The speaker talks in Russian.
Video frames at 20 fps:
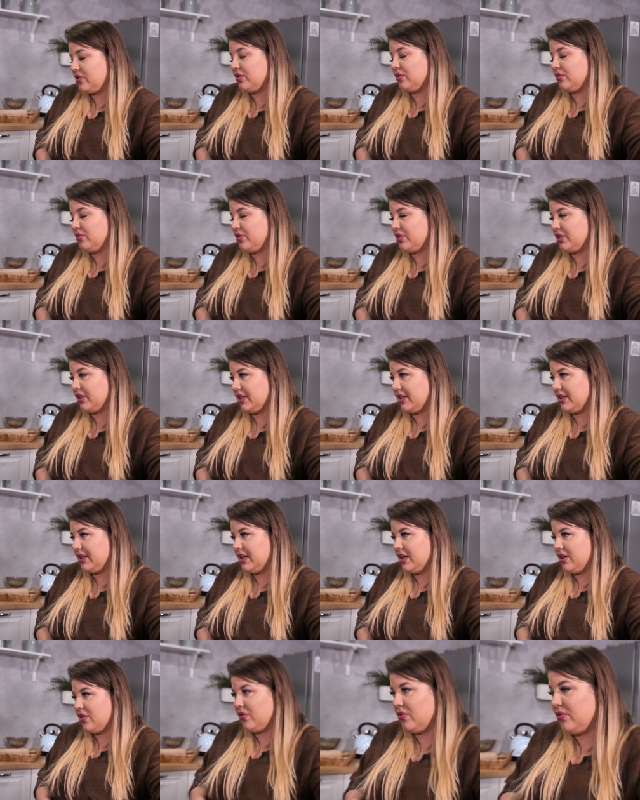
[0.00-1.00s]
слушай,
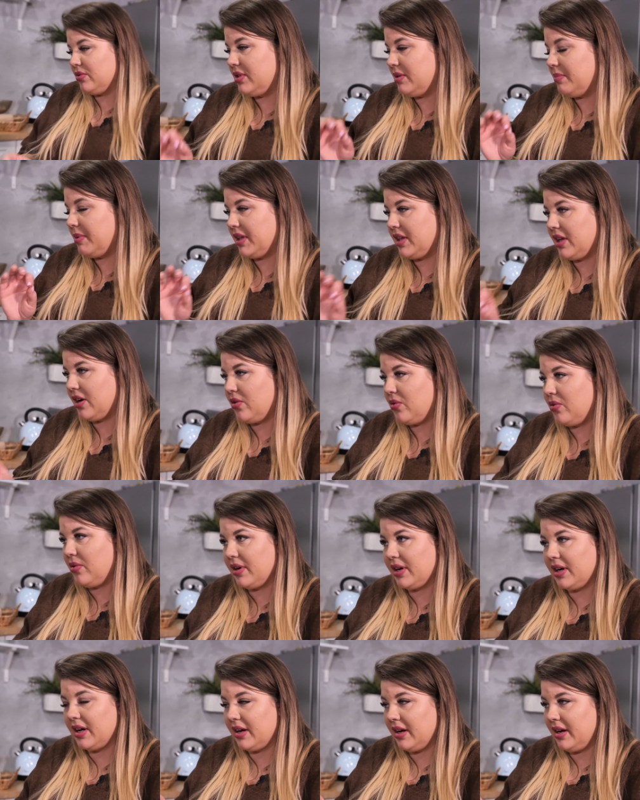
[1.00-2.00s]
у тебя
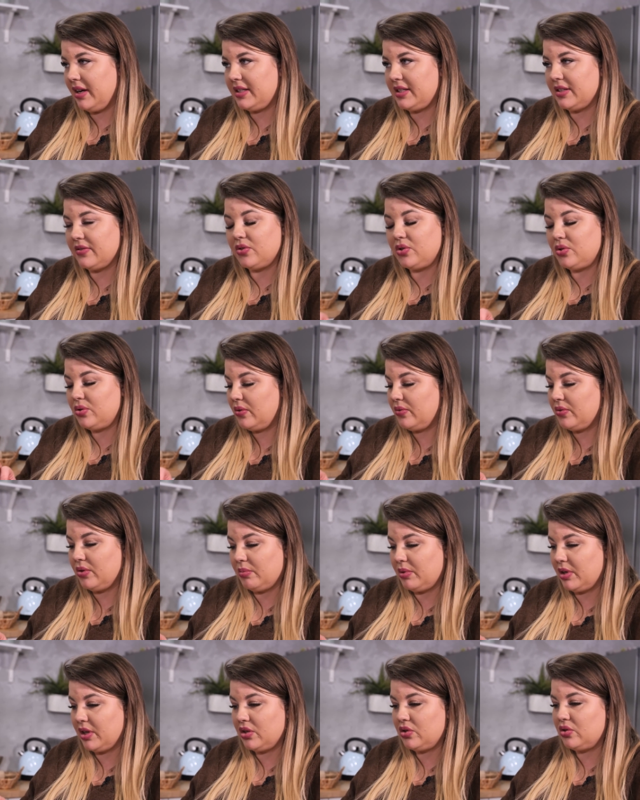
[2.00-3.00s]
такой характер, все в
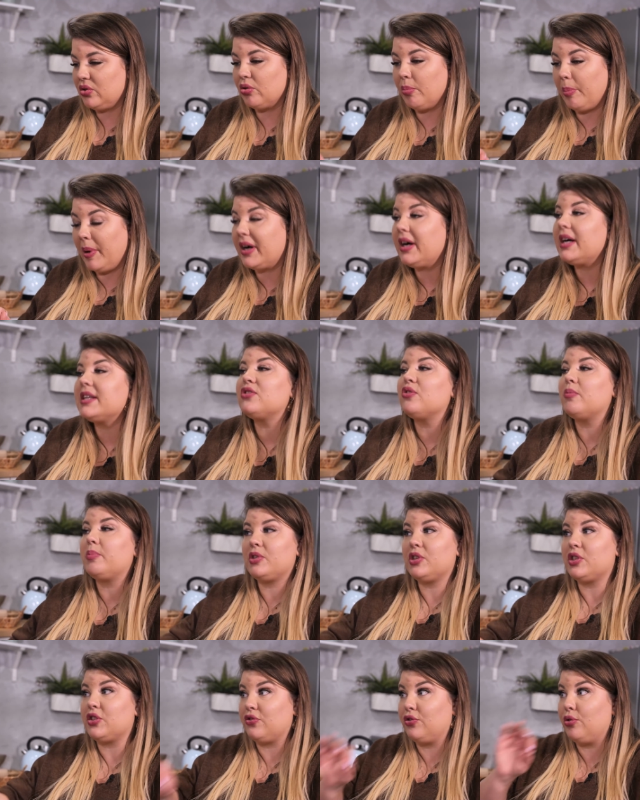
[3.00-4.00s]
нем хорошо. Ну показывай,
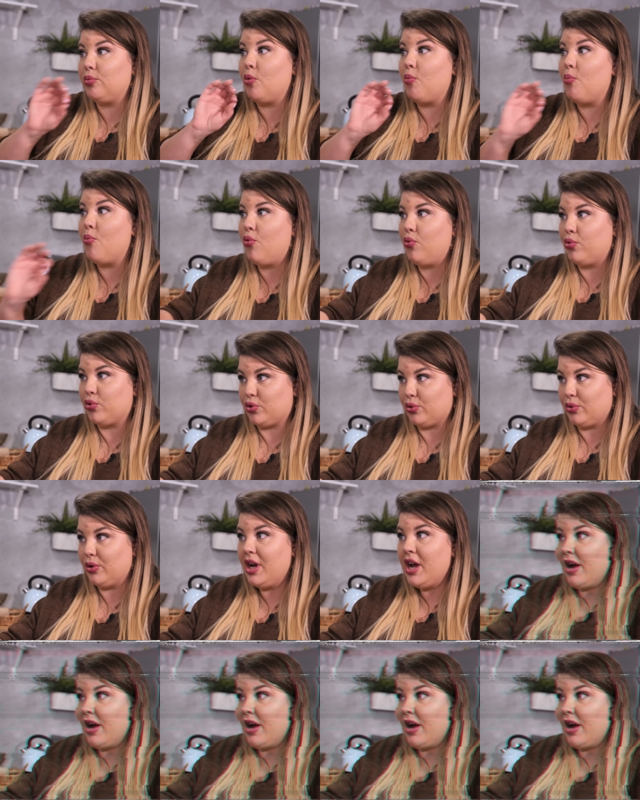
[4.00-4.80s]
пожалуйста, своему мужу.